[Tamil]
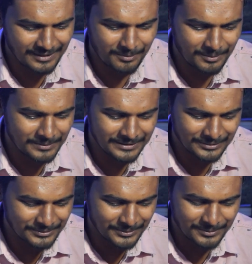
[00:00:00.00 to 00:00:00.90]
சம
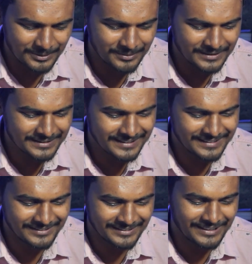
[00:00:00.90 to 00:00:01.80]
பாஸ்டர் சூப்பர் பாஸ்டர்